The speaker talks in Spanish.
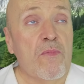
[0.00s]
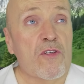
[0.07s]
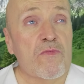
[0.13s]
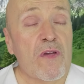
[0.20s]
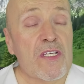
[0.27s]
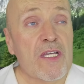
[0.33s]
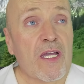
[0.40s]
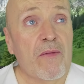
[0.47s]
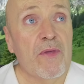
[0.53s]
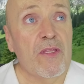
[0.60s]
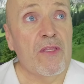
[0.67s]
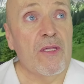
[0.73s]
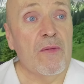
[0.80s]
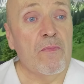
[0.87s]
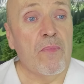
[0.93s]
Pues
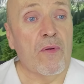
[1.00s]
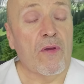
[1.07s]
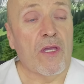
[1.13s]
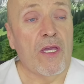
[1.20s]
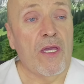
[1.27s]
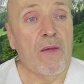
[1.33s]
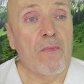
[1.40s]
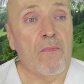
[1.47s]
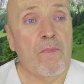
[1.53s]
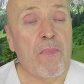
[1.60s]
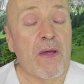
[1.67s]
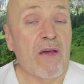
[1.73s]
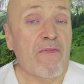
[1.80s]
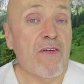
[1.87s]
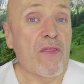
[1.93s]
básicamente porque
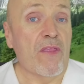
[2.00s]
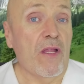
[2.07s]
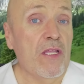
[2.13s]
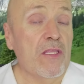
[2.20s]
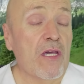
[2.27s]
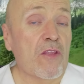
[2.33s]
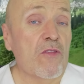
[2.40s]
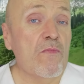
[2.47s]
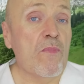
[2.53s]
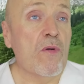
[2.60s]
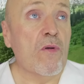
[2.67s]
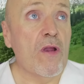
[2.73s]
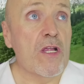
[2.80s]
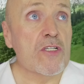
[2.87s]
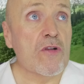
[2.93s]
para facilitarte un
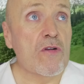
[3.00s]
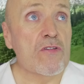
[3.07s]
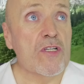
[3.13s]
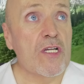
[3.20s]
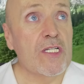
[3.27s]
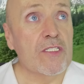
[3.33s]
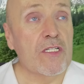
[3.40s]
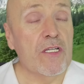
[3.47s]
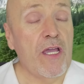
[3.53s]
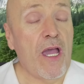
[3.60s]
poco las cosas